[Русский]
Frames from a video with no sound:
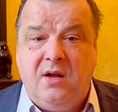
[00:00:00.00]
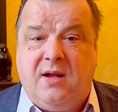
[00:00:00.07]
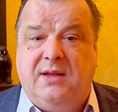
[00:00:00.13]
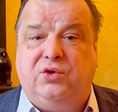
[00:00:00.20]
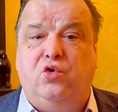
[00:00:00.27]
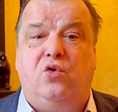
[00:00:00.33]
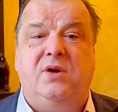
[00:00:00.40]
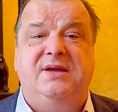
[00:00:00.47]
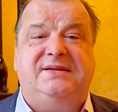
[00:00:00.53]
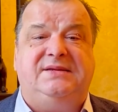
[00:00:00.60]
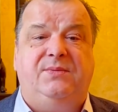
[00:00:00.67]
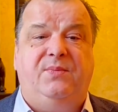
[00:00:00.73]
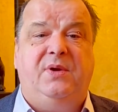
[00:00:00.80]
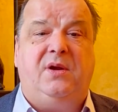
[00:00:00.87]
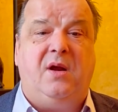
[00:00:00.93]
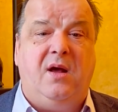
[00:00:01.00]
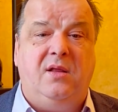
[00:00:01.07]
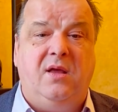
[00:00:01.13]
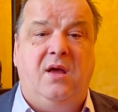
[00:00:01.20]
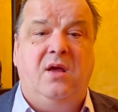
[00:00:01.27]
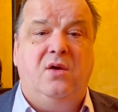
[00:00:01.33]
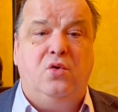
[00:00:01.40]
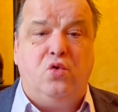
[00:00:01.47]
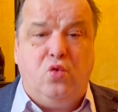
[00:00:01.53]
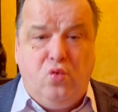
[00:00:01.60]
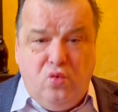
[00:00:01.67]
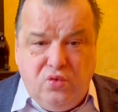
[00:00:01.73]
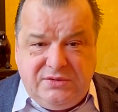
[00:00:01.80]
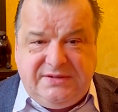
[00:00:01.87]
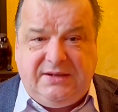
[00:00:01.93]
которое собирало
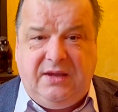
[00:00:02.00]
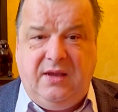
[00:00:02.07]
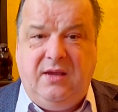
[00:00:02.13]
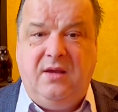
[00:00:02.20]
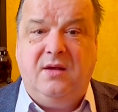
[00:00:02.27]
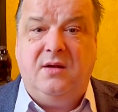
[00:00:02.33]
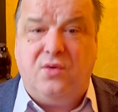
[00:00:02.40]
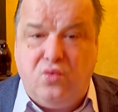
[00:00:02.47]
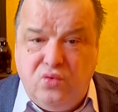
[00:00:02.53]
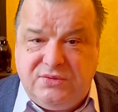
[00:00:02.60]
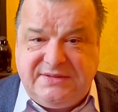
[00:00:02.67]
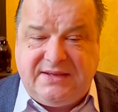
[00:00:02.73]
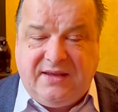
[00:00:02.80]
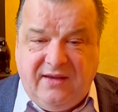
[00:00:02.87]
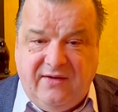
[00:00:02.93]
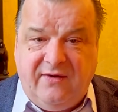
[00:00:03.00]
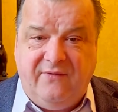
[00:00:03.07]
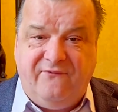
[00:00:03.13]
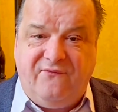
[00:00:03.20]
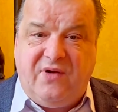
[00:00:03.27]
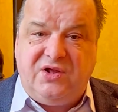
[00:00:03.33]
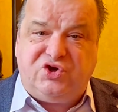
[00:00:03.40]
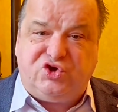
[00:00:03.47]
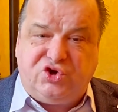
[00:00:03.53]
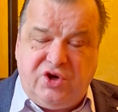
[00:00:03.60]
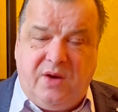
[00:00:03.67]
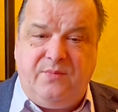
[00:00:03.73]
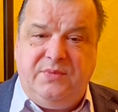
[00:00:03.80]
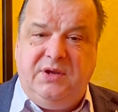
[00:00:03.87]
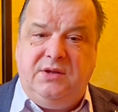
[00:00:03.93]
русские, русские
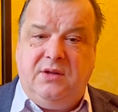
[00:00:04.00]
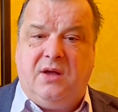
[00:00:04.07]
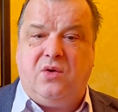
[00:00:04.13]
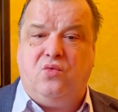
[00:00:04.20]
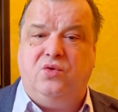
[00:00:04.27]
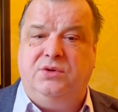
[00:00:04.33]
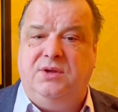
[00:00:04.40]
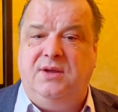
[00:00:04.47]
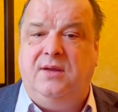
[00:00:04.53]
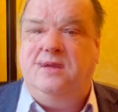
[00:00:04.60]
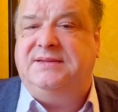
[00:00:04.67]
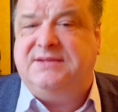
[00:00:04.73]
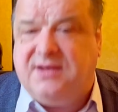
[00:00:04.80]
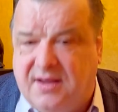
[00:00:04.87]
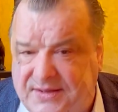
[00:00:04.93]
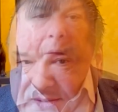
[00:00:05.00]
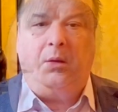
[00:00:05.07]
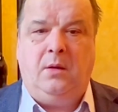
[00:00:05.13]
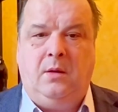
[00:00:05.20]
волшебные народные сказки.